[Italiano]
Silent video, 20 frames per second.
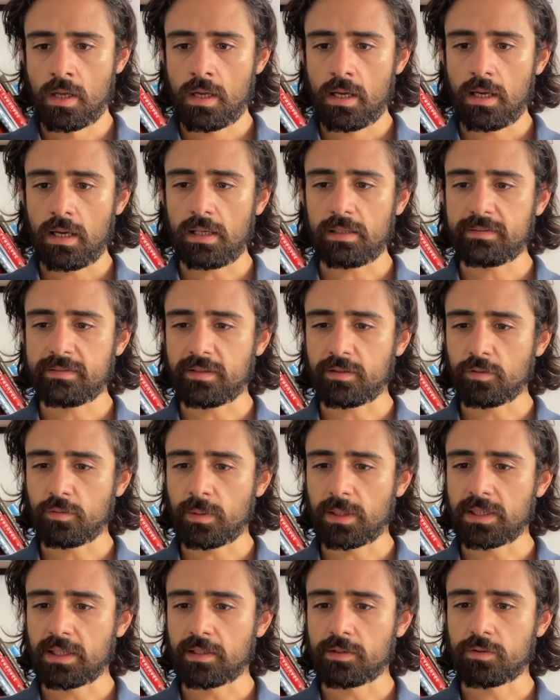Altra
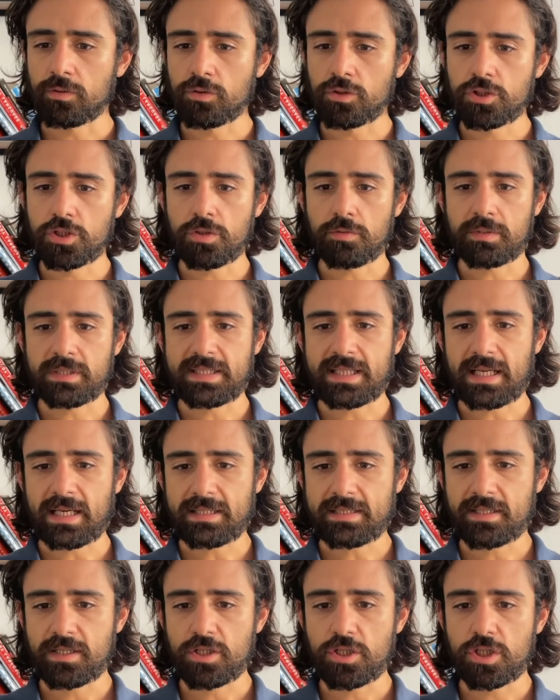domanda, altro giro. Questa
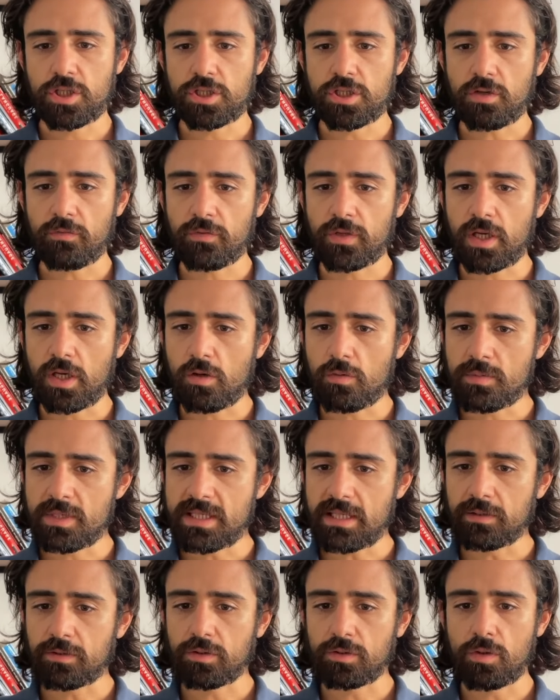ragazza dice: Ciao Federico, mi
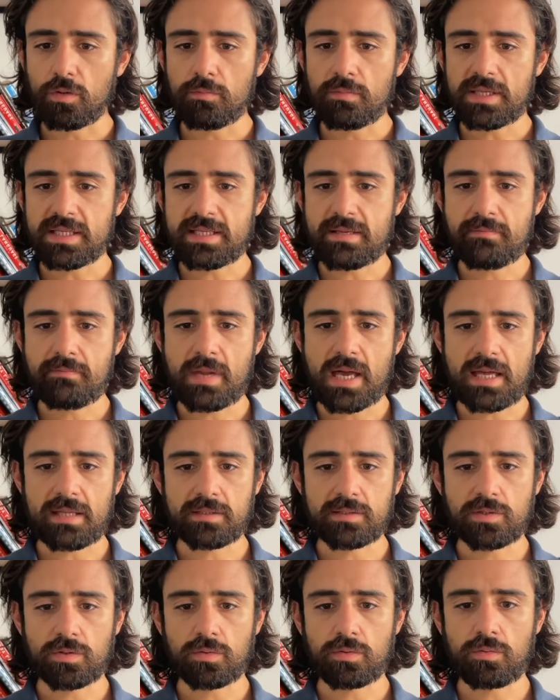sento da un mese e
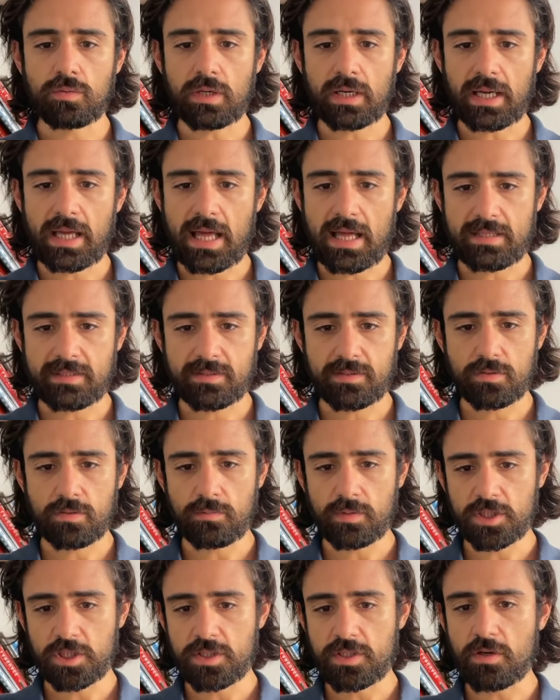mezzo con un
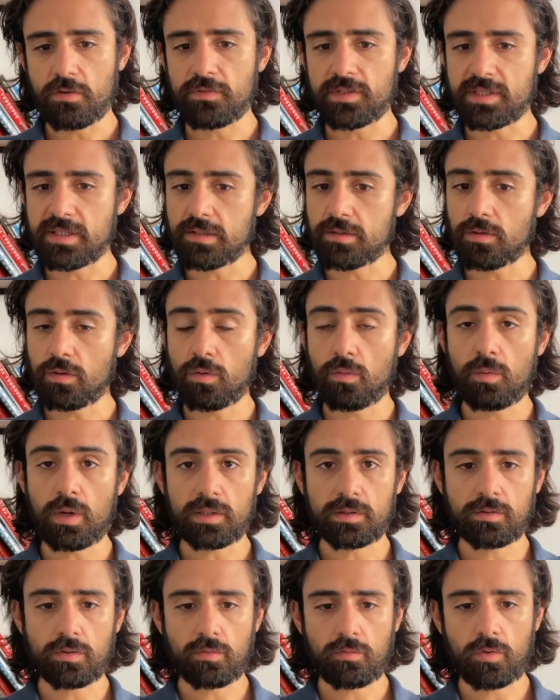ragazzo, ma ci siamo visti solo
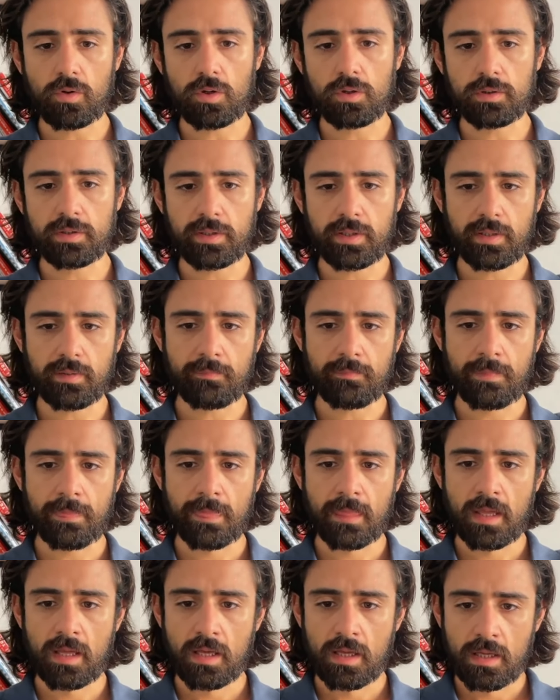quattro volte.
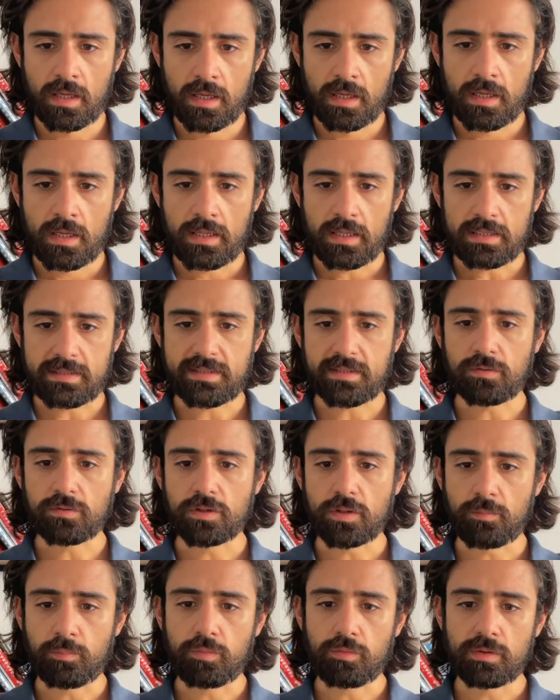Al
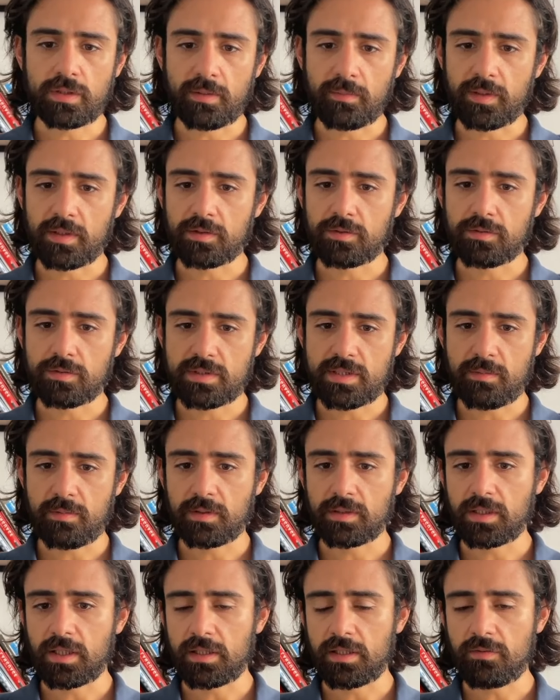secondo appuntamento siamo
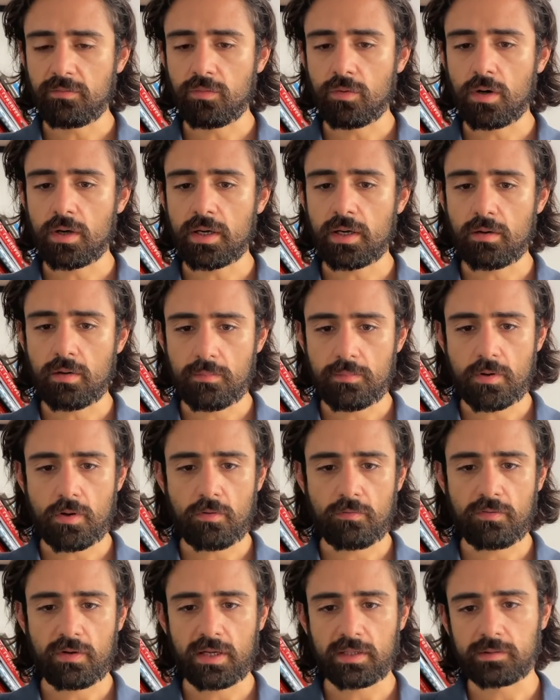andati fuori e lo
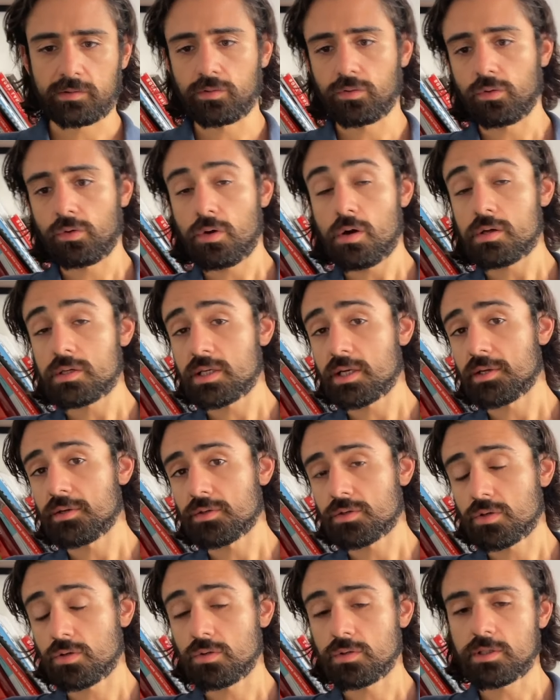abbiamo fatto, cosa
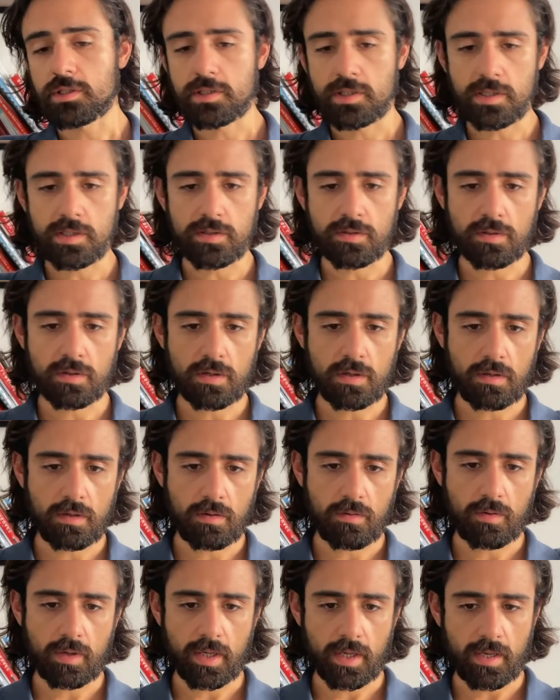io sconsiglio,
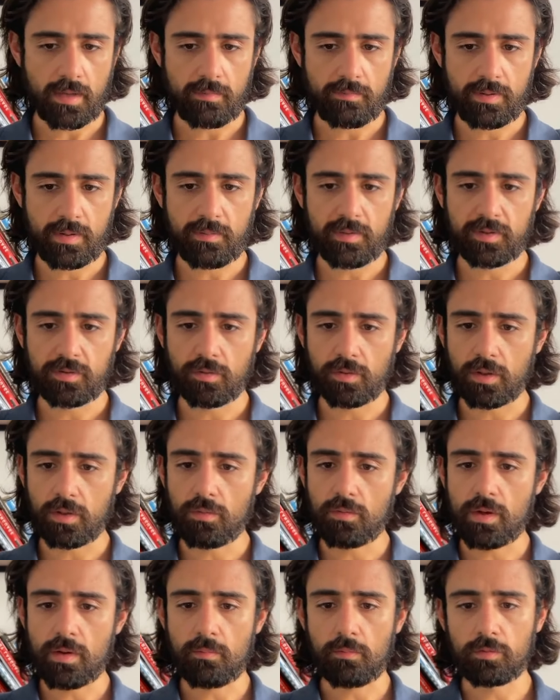no? Ok, premetto che
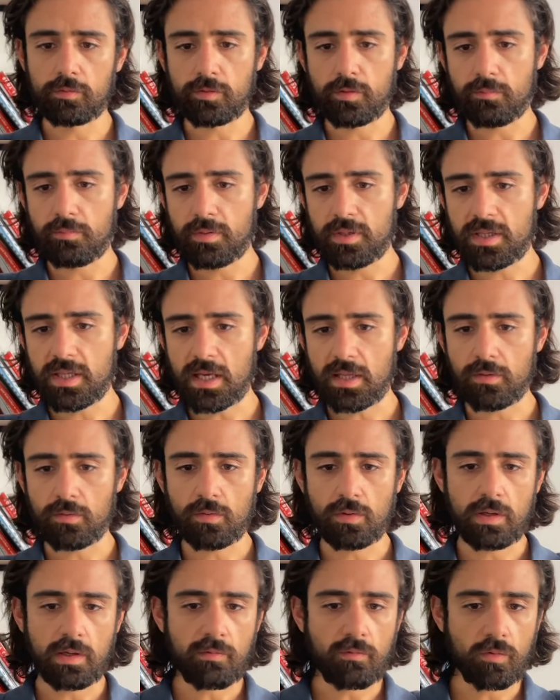lui è molto impegnato
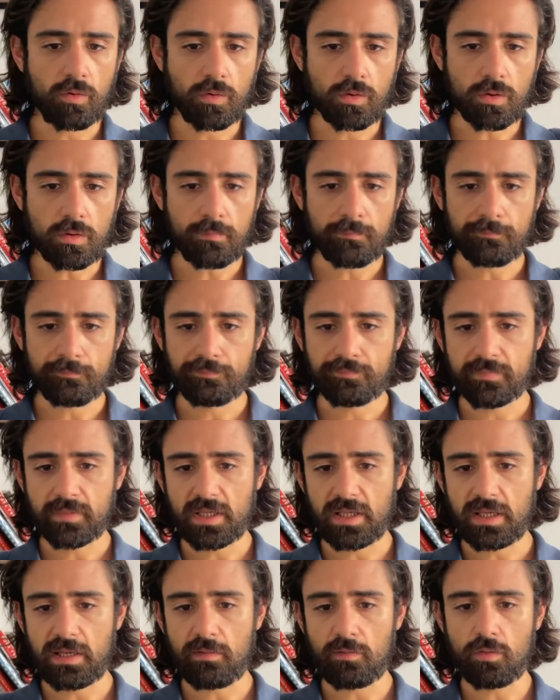col lavoro
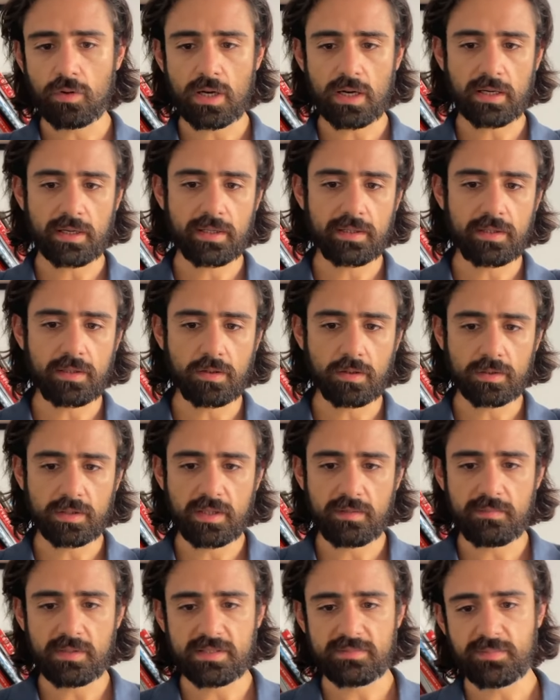e lavora anche di
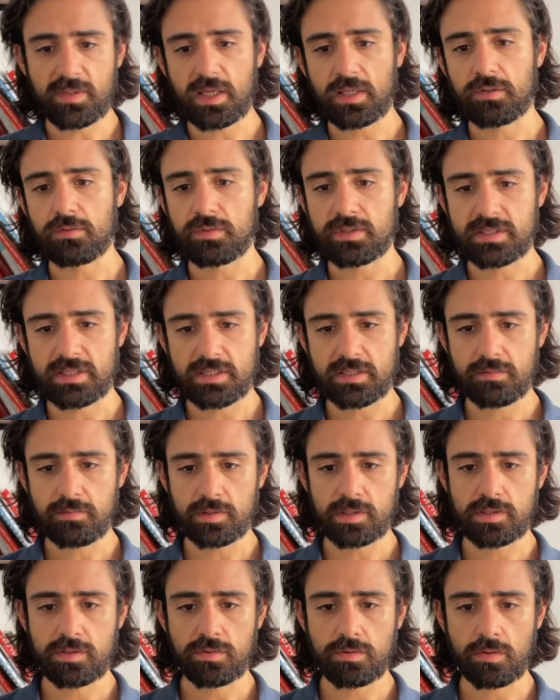notte e mi ha spiegato questa
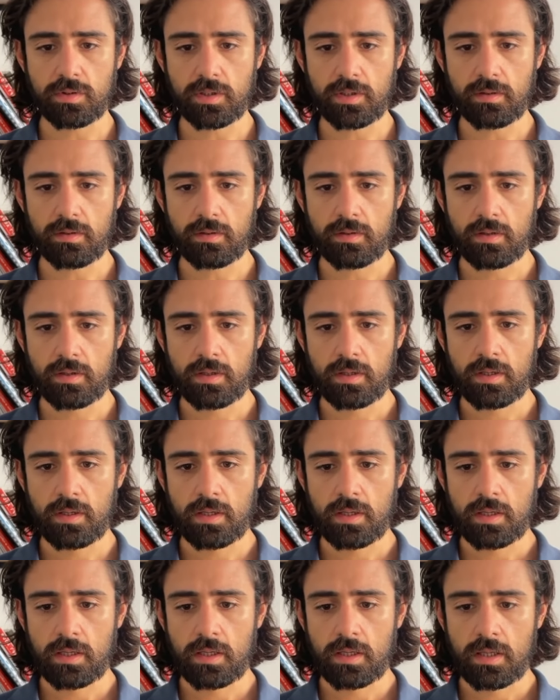situazione
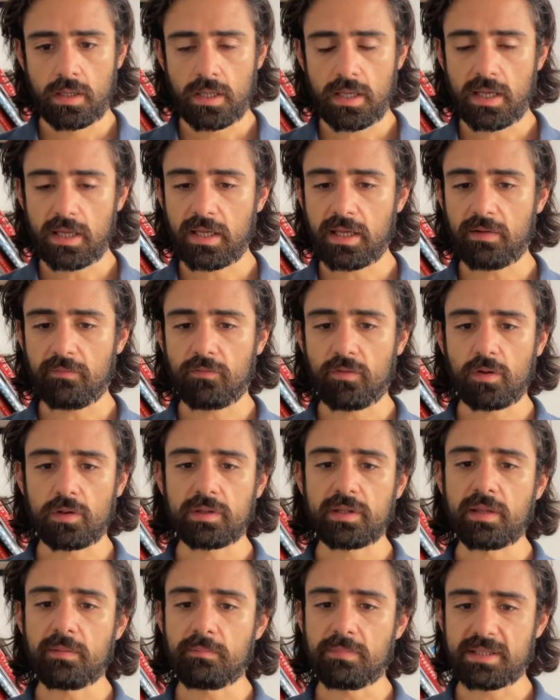e che a
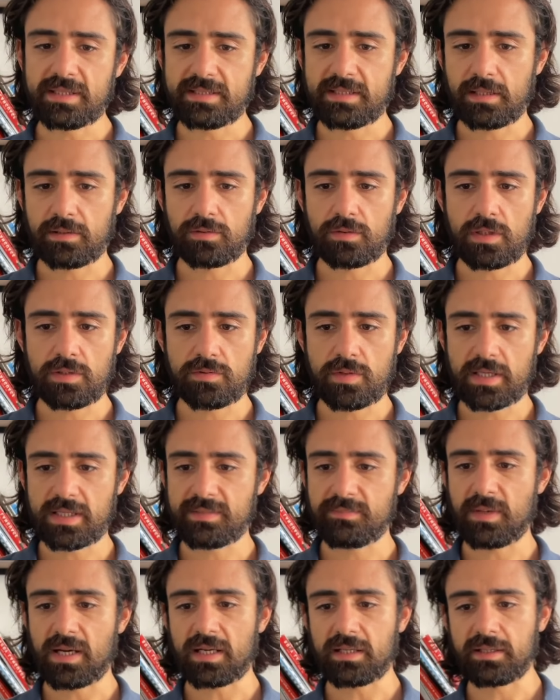volte in passato la sua
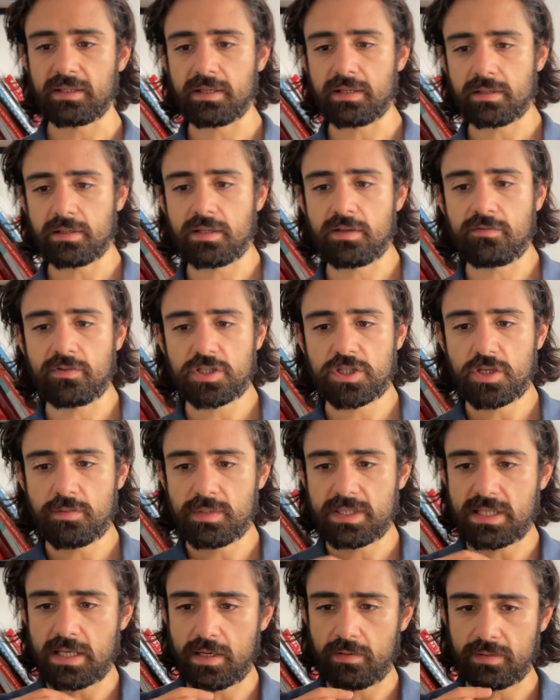ex partner gli faceva
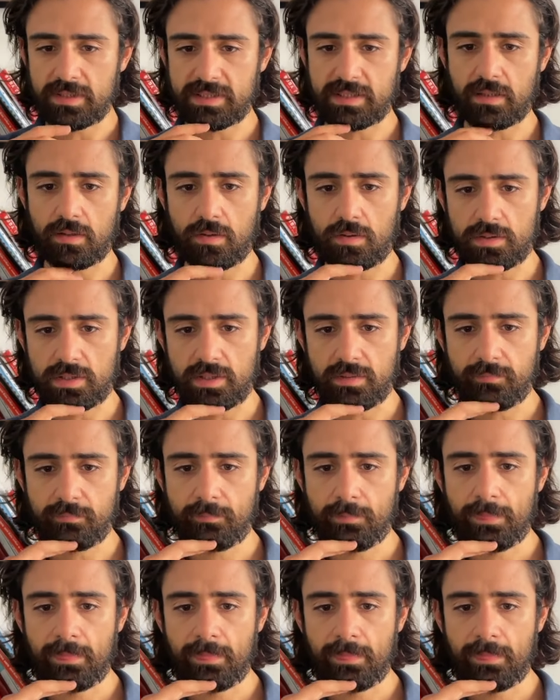pesare questa cosa.